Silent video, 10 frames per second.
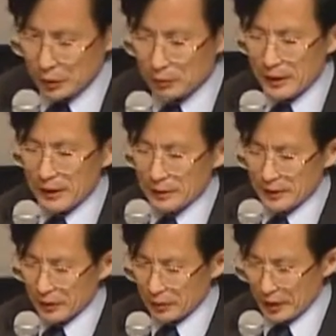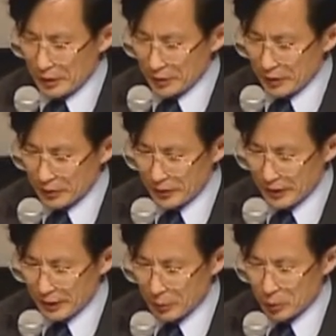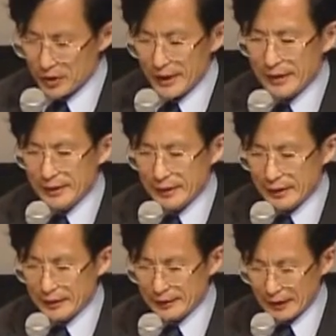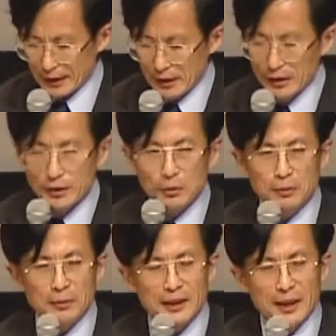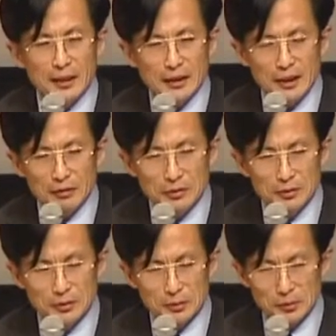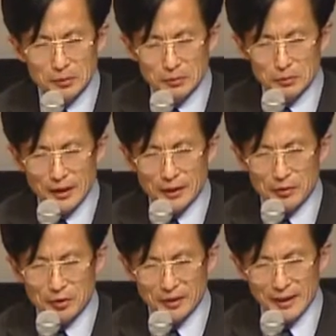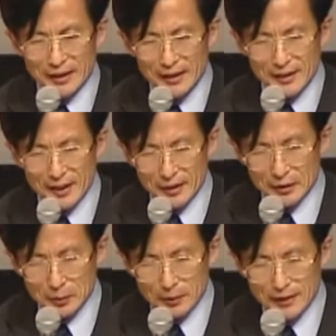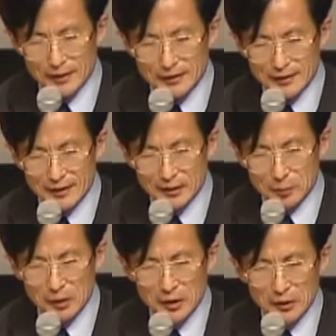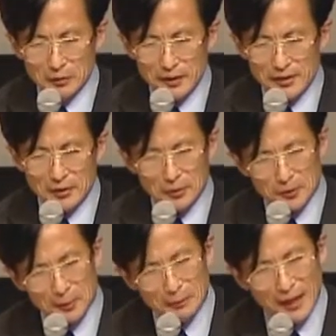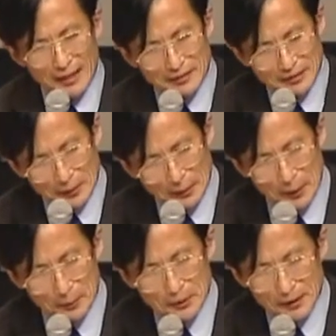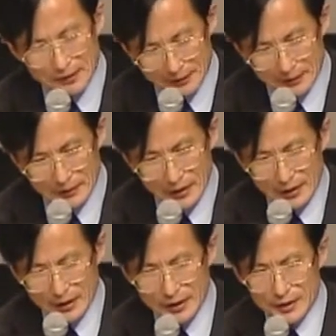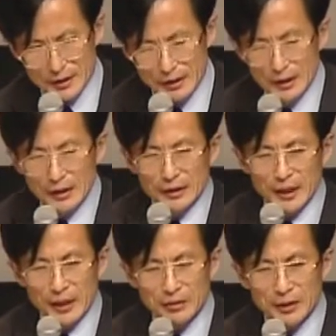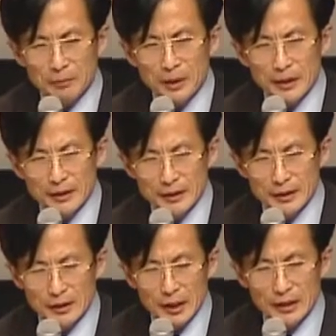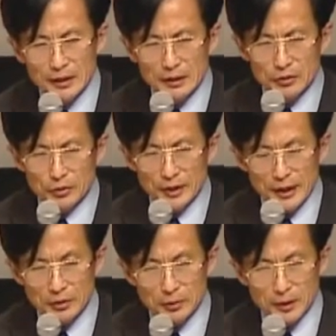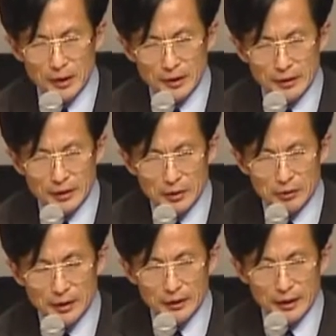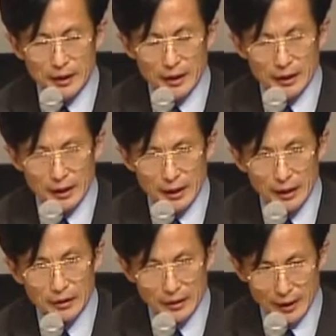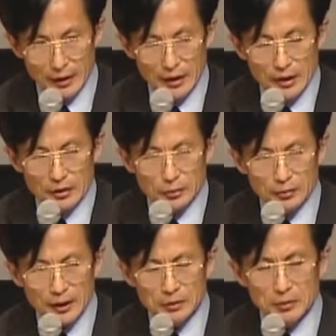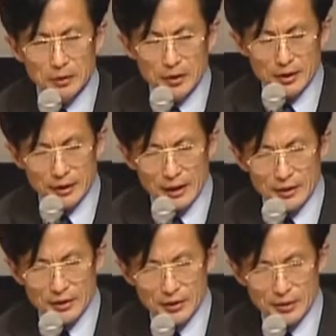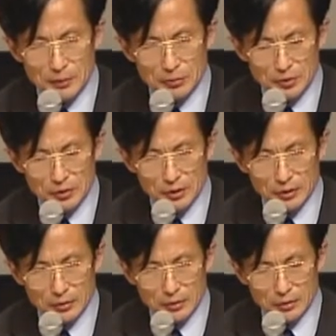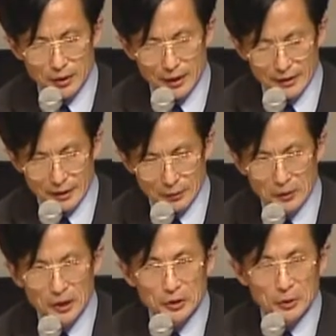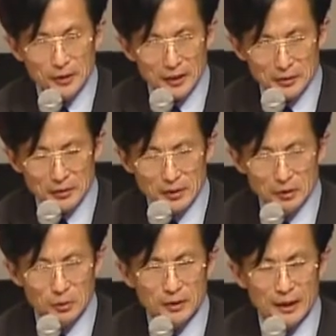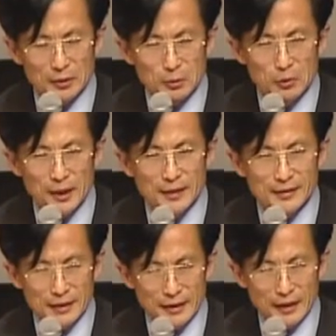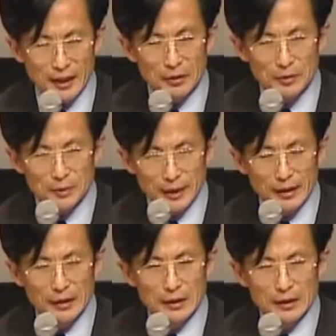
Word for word: 日本はあの先ほどあのキャスル先生もおっしゃったんですが日本はまだある種のこの受け入れの初期段階じゃないかと言われたんですけれども私はそういう面もあるとは思います。しかし70年前にやはり朝鮮半島からたくさん受け入れた経験があってその後しっかりしたシステムを作ってこなかったのをようやく今回の法改正である意味で、